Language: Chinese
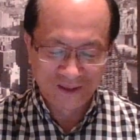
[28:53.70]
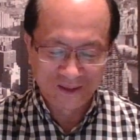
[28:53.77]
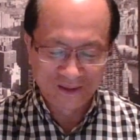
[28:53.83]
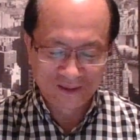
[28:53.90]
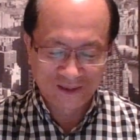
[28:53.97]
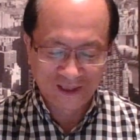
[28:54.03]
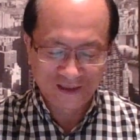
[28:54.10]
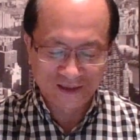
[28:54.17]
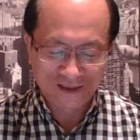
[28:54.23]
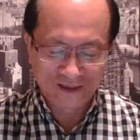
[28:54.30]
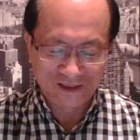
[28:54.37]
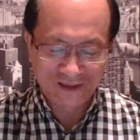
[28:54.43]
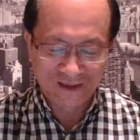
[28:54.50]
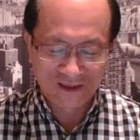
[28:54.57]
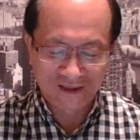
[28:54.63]
在这
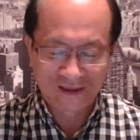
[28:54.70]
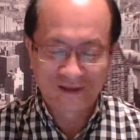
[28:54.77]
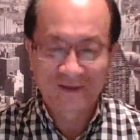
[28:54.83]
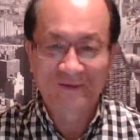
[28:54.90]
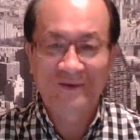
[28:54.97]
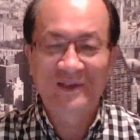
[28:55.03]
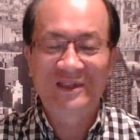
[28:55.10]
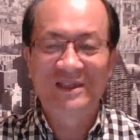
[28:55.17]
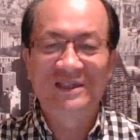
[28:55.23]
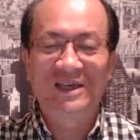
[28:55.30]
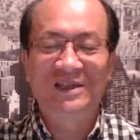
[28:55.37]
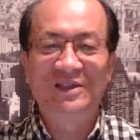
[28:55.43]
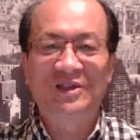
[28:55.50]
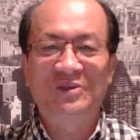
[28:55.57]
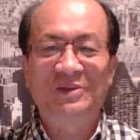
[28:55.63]
个王岐山
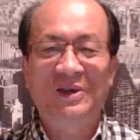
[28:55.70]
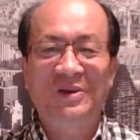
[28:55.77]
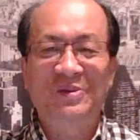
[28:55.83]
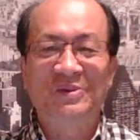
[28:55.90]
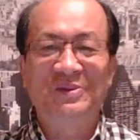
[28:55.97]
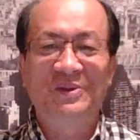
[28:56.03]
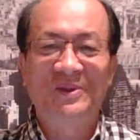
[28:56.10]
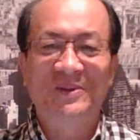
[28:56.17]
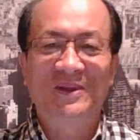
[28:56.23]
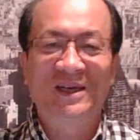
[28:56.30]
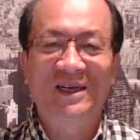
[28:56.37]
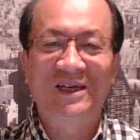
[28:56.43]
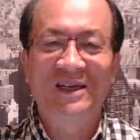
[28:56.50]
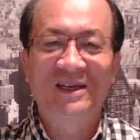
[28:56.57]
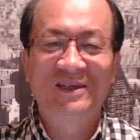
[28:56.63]
的手下工作过
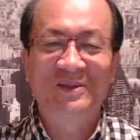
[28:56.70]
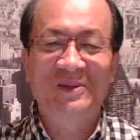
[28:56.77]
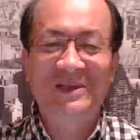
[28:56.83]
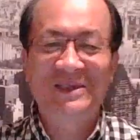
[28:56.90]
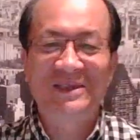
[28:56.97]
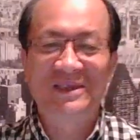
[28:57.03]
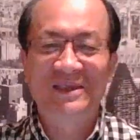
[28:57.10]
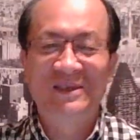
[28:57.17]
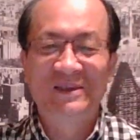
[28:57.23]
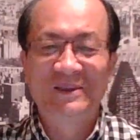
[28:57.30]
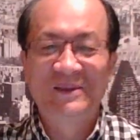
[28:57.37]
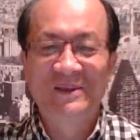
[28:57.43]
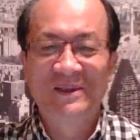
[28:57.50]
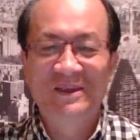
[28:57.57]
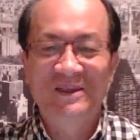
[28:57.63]
啊，算是
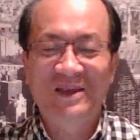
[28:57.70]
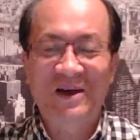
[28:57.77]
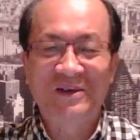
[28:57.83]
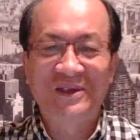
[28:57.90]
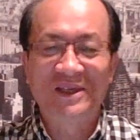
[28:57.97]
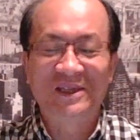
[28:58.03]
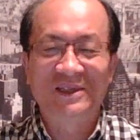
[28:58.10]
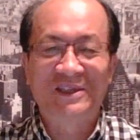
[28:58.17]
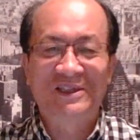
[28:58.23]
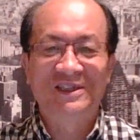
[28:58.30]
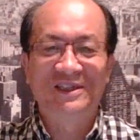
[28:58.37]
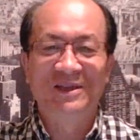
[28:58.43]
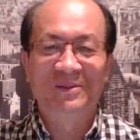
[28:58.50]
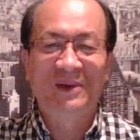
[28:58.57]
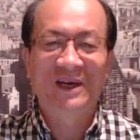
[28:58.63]
党内的实
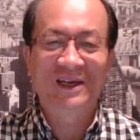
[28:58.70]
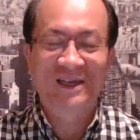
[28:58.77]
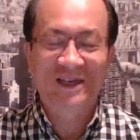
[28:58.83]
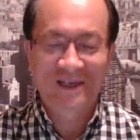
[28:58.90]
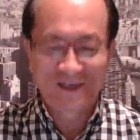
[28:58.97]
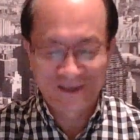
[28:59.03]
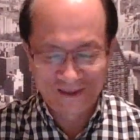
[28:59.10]
力派啊。